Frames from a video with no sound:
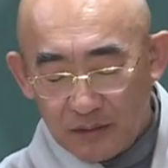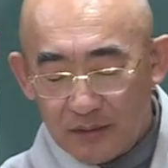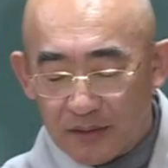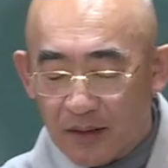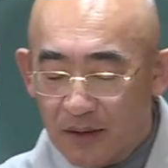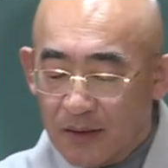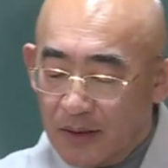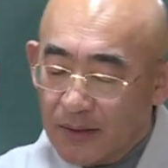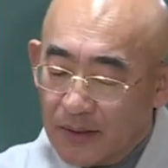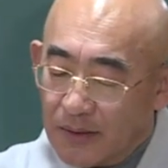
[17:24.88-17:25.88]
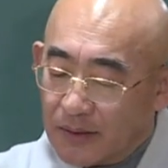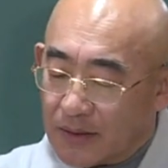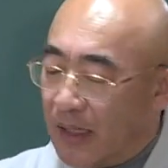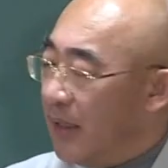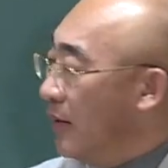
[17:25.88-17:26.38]
그래서
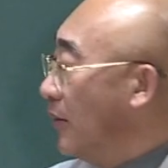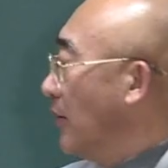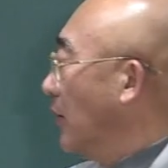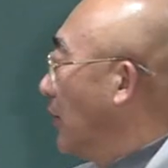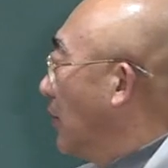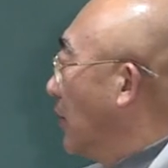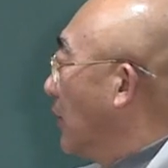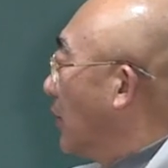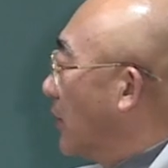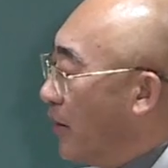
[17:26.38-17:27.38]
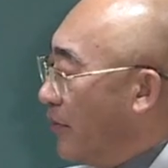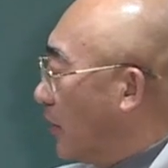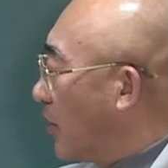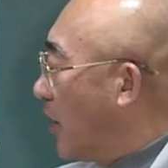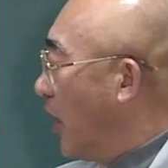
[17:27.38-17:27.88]
자
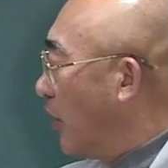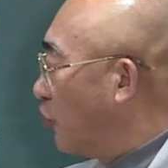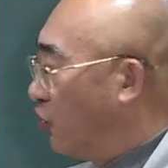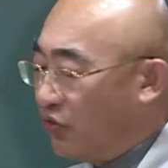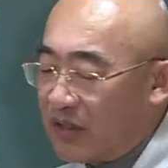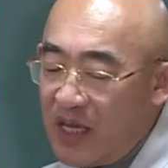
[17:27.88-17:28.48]
그러면 개축,